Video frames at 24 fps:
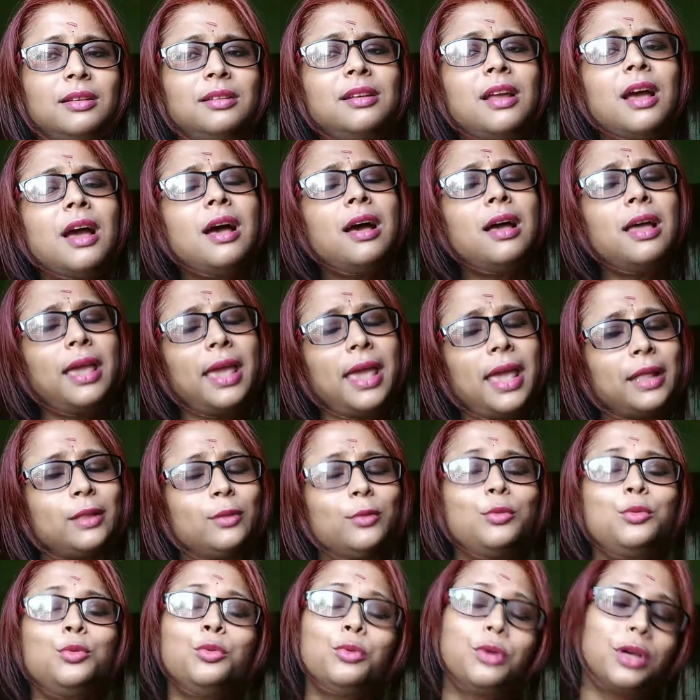না এত
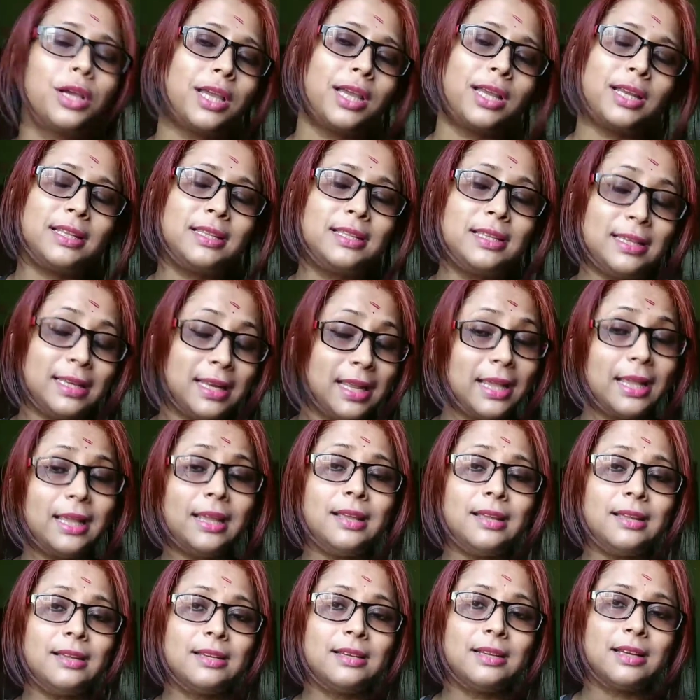দুঃখের দিনে
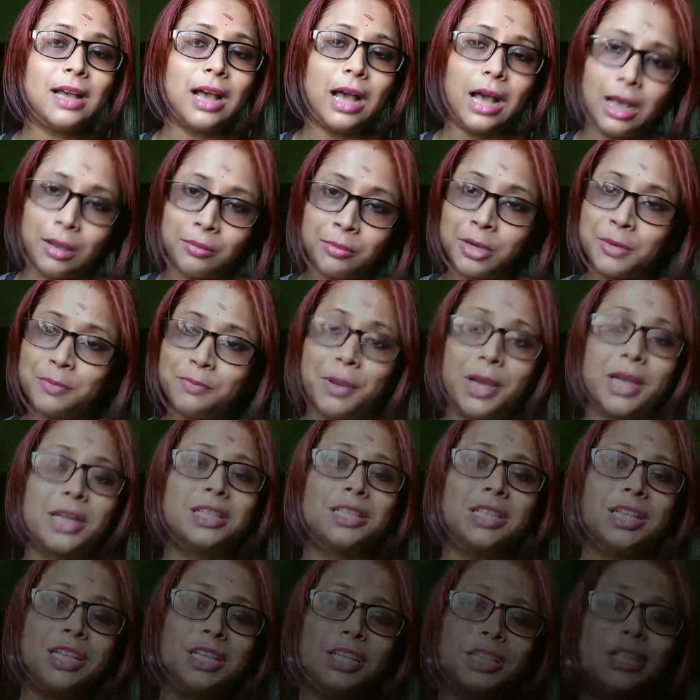আমার
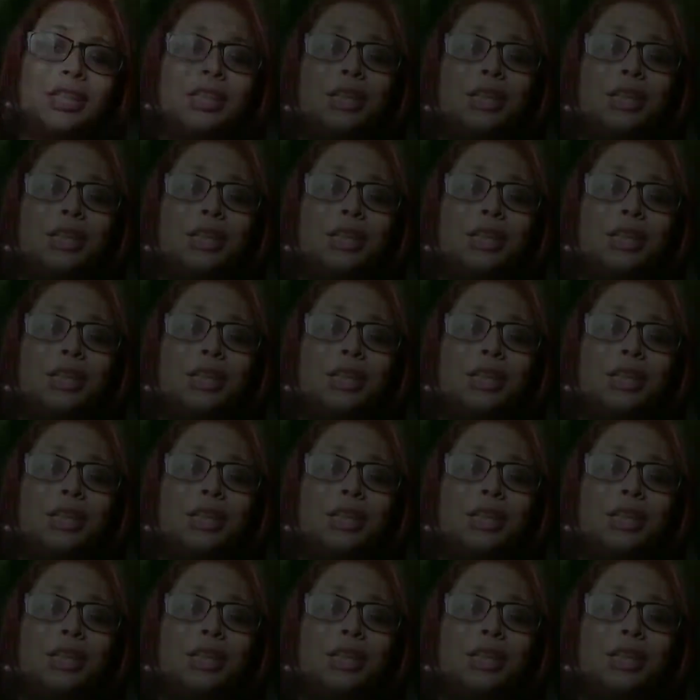পাশে এসে